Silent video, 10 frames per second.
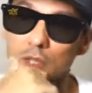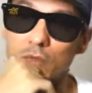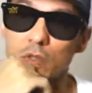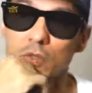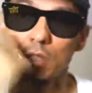
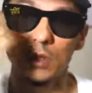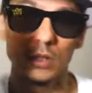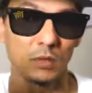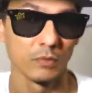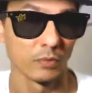vídeos que
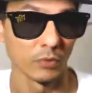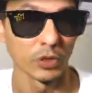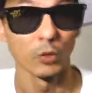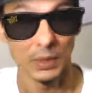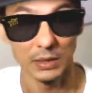você
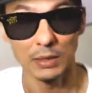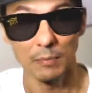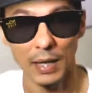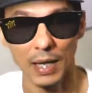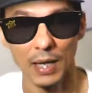não precisa
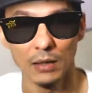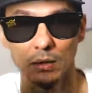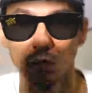pagar,